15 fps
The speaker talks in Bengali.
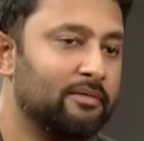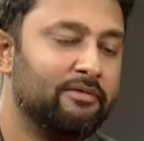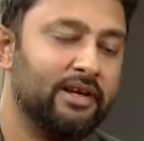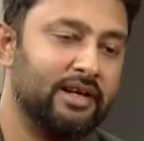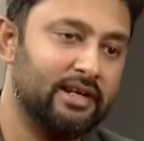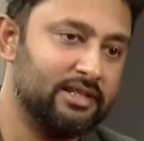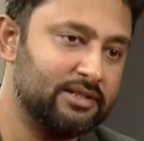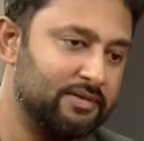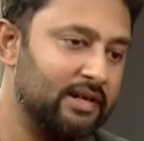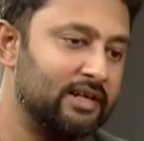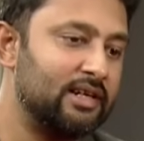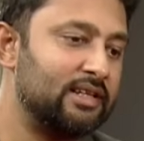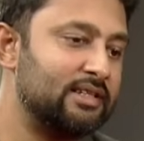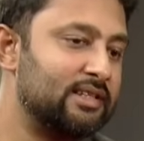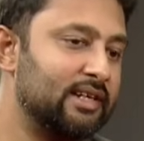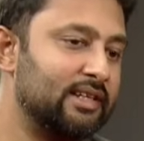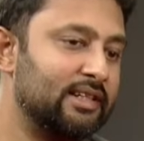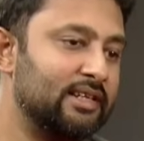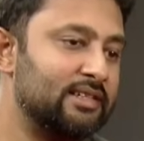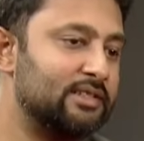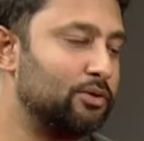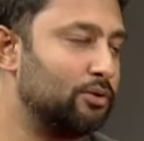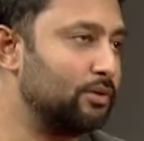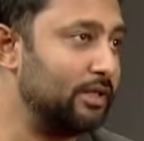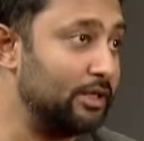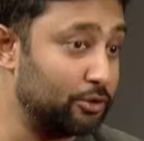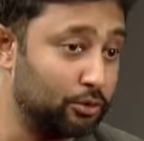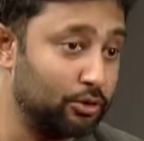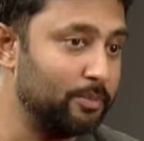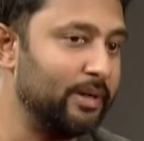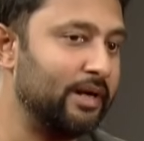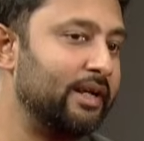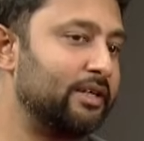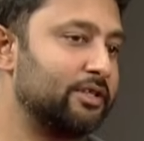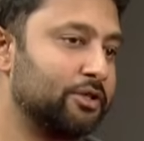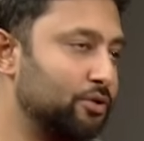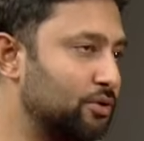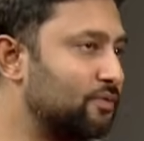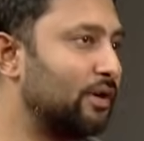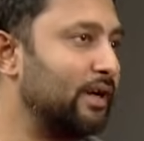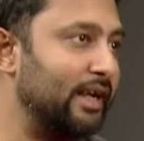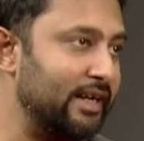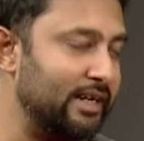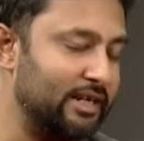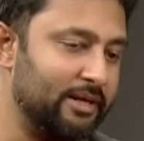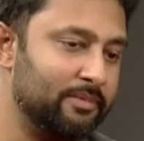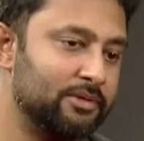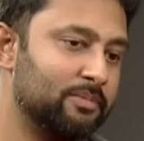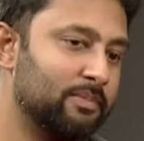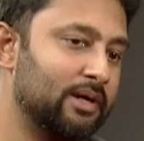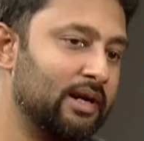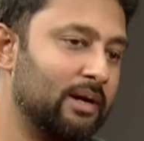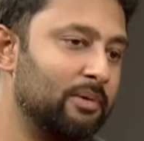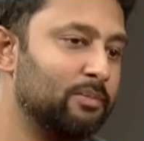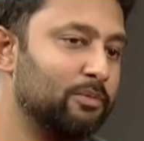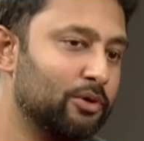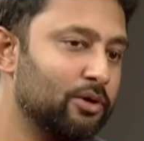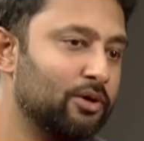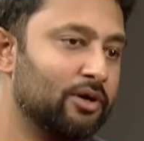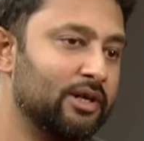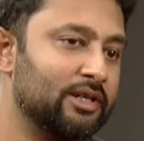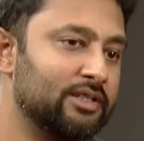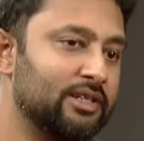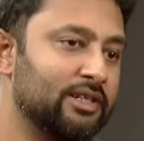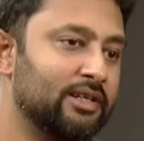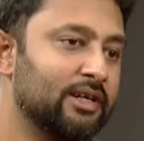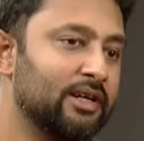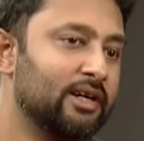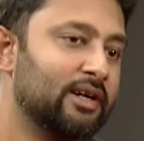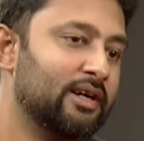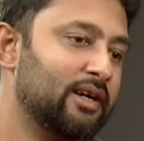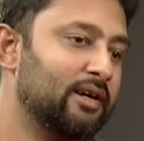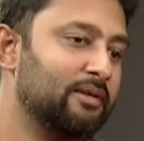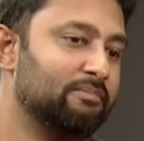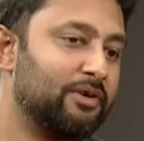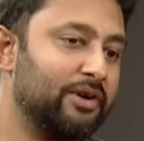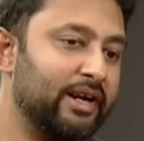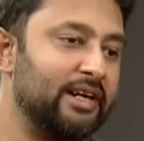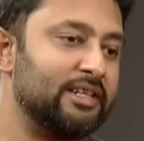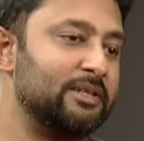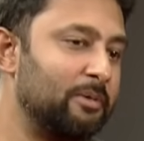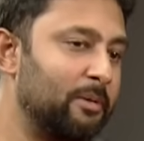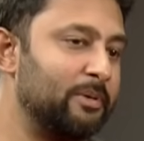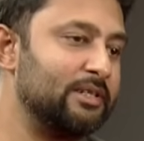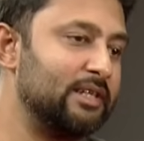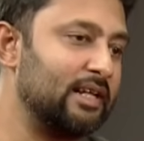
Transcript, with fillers: ক্রিকেট ইজ ফ্যান্টাস্টিক দে ইজ নো দে শুডেন্ট বি এন এক্সকিউজ ফর এনি টিমস বাট আমার মনে হয় যে ক্রিকেট যেভাবে